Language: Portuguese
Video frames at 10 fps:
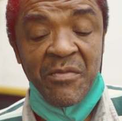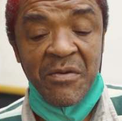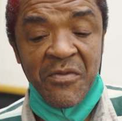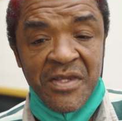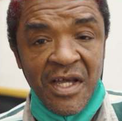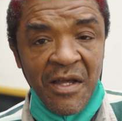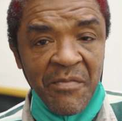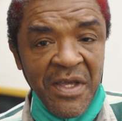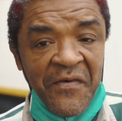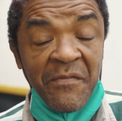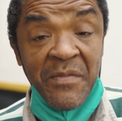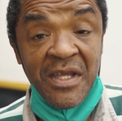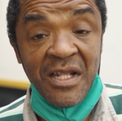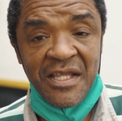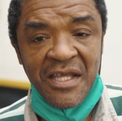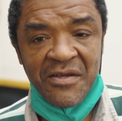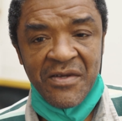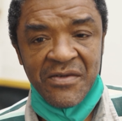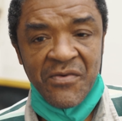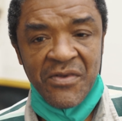lembro muito da minha família, né?
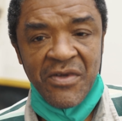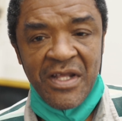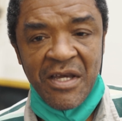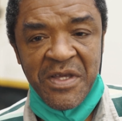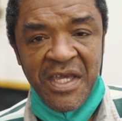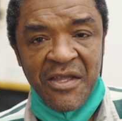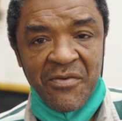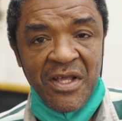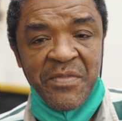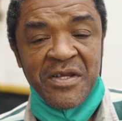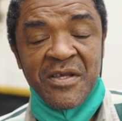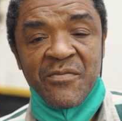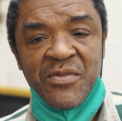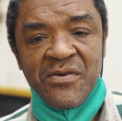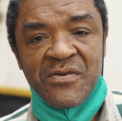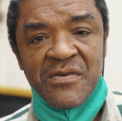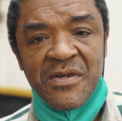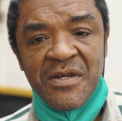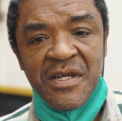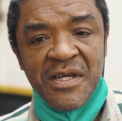Quando eu era pequeno lá em Pernambuco,
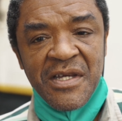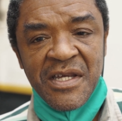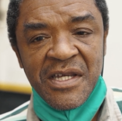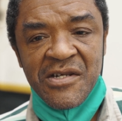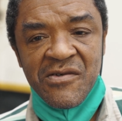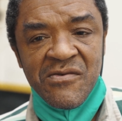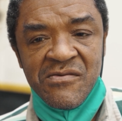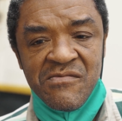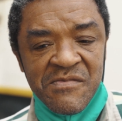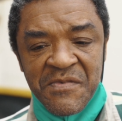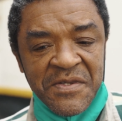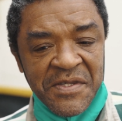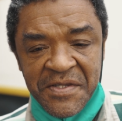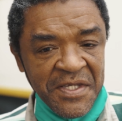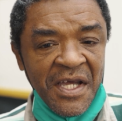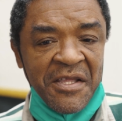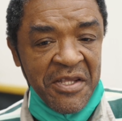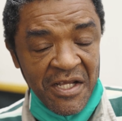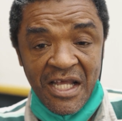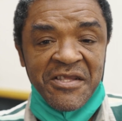eu tinha
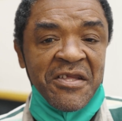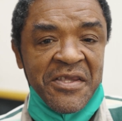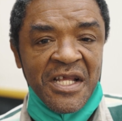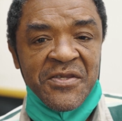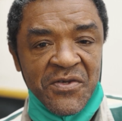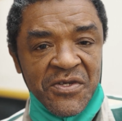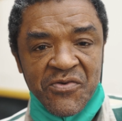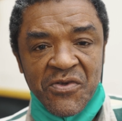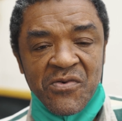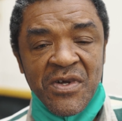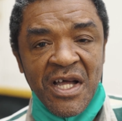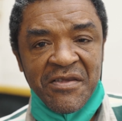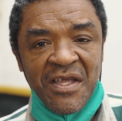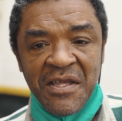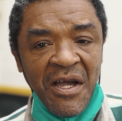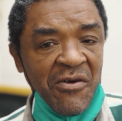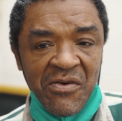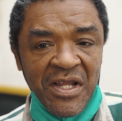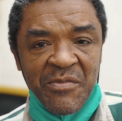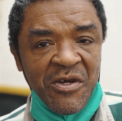lá tem tradição, em todo lugar tem. Eu
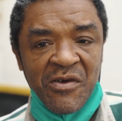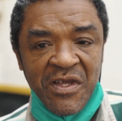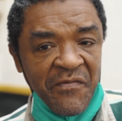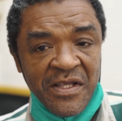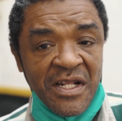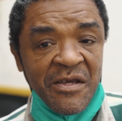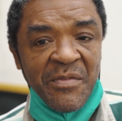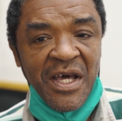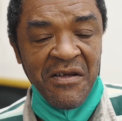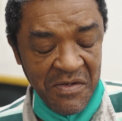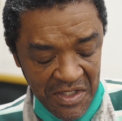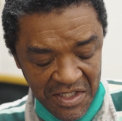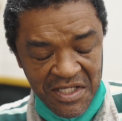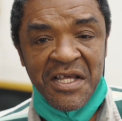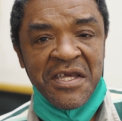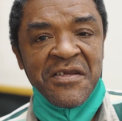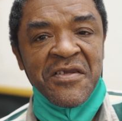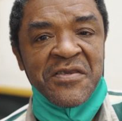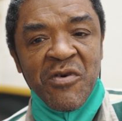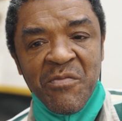lembro, é o que faz lembrar. E aqui
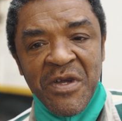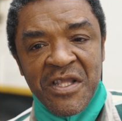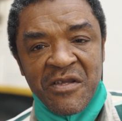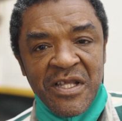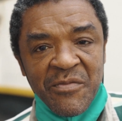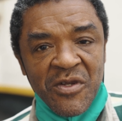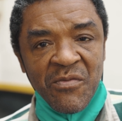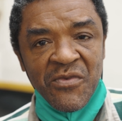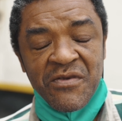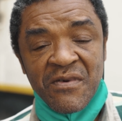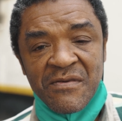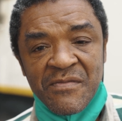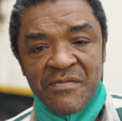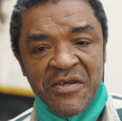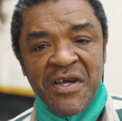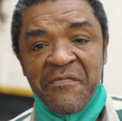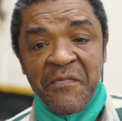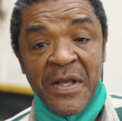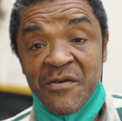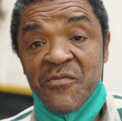nesse momento me lembrou muito, que eu já
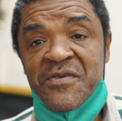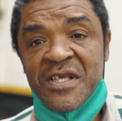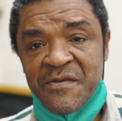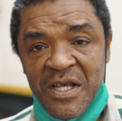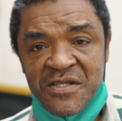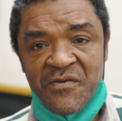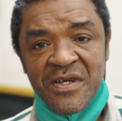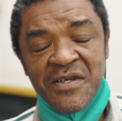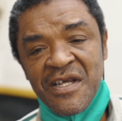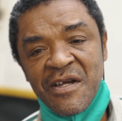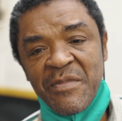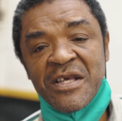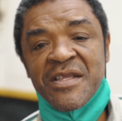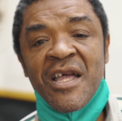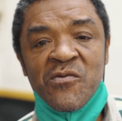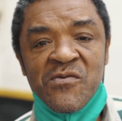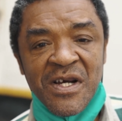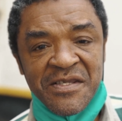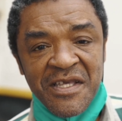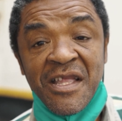passei muitas Páscoas, mas na
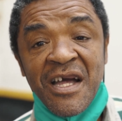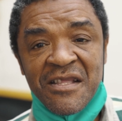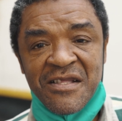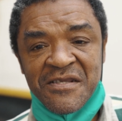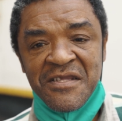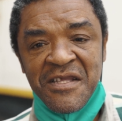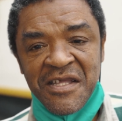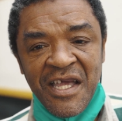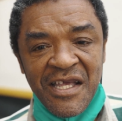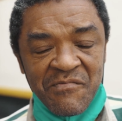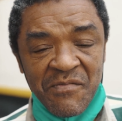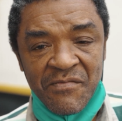rua, sem nada, sem ninguém,